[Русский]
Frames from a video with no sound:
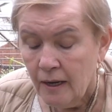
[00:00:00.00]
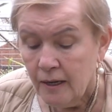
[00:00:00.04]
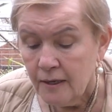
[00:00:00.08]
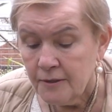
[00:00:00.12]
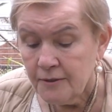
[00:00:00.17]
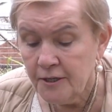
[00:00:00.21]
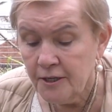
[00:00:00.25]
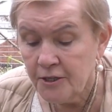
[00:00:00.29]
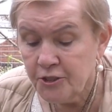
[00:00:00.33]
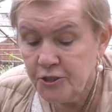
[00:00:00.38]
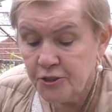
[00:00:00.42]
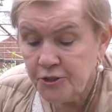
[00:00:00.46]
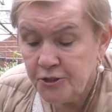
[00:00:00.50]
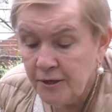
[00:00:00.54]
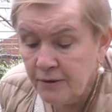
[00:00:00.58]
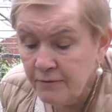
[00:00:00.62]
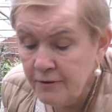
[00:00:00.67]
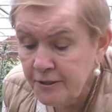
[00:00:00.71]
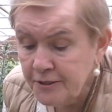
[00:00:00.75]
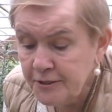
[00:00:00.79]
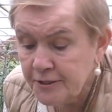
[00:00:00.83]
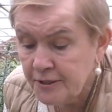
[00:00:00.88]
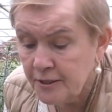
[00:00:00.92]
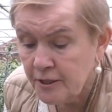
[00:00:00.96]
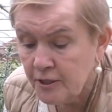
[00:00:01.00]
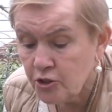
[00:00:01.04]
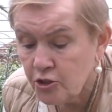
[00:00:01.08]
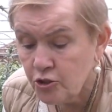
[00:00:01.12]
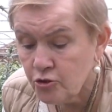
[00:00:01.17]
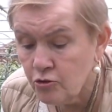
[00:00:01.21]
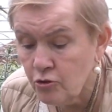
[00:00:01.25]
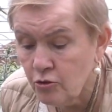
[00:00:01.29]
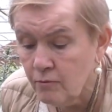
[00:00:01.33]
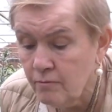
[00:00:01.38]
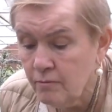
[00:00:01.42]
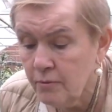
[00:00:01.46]
Значит, давайте
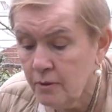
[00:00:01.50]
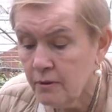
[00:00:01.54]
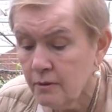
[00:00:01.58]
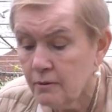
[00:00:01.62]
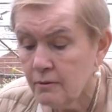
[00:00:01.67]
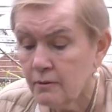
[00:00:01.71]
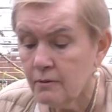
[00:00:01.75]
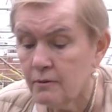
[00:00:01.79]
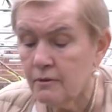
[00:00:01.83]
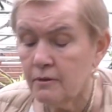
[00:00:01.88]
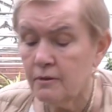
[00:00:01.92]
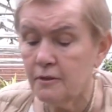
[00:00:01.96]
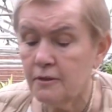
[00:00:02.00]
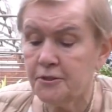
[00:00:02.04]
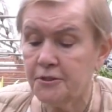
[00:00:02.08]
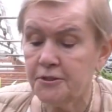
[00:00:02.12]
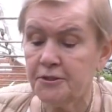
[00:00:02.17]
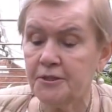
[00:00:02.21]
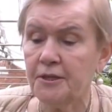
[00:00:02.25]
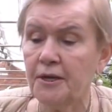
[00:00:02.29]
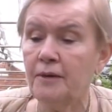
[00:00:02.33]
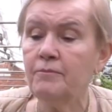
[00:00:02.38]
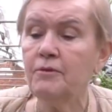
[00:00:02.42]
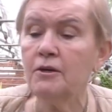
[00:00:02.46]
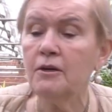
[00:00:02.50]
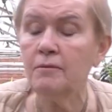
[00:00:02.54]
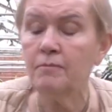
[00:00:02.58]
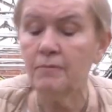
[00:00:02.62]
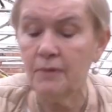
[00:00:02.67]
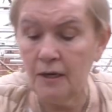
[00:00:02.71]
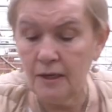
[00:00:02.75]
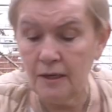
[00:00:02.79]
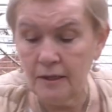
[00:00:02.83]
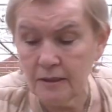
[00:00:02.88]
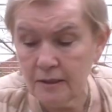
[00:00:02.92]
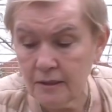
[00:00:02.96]
начнем э, с самых
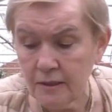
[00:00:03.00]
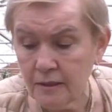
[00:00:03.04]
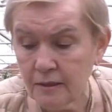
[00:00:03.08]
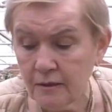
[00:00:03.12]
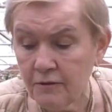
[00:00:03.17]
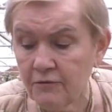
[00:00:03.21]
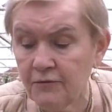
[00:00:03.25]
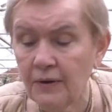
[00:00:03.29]
маленьких.